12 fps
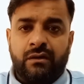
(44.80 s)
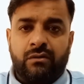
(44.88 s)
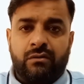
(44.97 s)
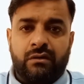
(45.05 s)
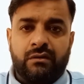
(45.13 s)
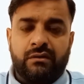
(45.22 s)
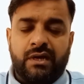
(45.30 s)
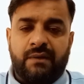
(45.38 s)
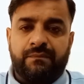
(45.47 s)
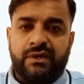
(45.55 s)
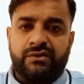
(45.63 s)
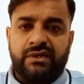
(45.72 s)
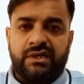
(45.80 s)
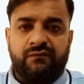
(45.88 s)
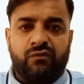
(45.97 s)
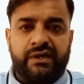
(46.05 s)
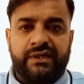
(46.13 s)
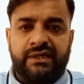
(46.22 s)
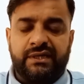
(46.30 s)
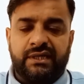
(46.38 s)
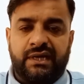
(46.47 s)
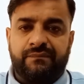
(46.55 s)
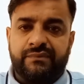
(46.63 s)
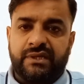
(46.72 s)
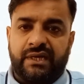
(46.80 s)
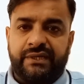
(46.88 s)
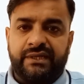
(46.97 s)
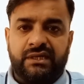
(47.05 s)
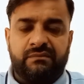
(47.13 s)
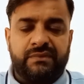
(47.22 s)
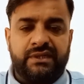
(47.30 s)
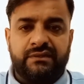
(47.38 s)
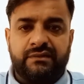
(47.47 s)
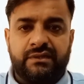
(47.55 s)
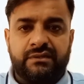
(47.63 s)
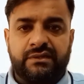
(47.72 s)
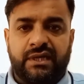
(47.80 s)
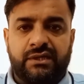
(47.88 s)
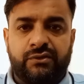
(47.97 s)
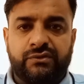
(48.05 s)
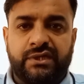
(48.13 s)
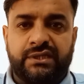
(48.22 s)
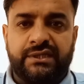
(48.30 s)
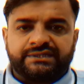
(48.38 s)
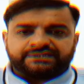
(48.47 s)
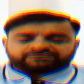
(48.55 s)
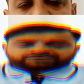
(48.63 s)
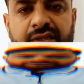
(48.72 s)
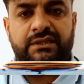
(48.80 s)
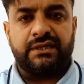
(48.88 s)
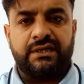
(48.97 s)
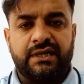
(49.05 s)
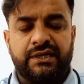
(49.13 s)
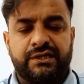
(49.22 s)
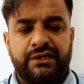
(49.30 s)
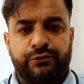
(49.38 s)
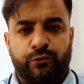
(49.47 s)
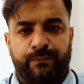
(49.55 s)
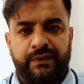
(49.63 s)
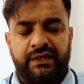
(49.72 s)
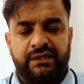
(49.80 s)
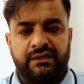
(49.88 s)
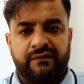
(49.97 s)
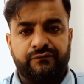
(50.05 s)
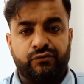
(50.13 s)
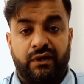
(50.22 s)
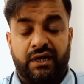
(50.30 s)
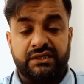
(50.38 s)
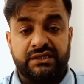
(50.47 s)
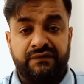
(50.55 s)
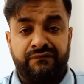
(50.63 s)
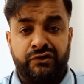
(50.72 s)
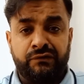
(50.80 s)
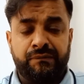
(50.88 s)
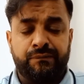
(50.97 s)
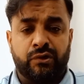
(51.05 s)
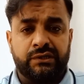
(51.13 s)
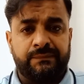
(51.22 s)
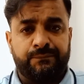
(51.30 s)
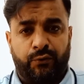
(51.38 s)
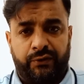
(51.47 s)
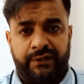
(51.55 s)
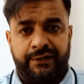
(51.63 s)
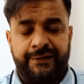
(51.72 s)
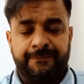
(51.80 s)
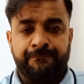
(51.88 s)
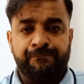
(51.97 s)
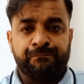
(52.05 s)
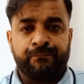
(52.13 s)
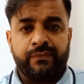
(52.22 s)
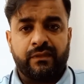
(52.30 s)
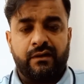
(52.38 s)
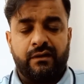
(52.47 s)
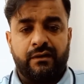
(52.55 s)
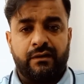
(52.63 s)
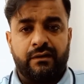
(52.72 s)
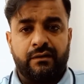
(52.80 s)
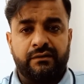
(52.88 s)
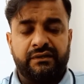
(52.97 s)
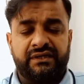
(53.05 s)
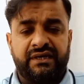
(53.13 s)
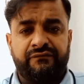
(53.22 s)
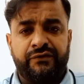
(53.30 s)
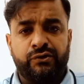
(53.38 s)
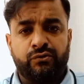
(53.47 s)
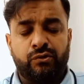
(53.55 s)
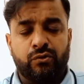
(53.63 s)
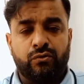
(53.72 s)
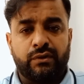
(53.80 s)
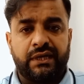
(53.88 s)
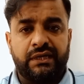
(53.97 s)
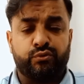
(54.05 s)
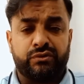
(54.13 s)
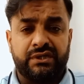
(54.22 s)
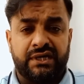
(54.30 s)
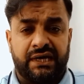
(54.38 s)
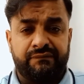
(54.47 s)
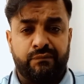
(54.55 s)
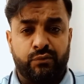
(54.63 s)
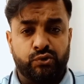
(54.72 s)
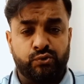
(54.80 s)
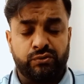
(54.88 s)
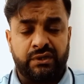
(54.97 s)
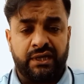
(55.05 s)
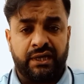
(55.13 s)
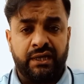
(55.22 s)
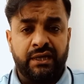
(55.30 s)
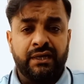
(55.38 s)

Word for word: और आपका जो है ना वो आर्टिकल आप इस आर्टिकल में दाखिल हो जाते हाँ हैं बढ़ते हैं आज के टॉपिक की तरफ तो आज की वीडियो भी बहुत इंपॉर्टेंट है आ, ये वीडियो उन लोगों के लिए पुर्तगाल में मौजूद हैं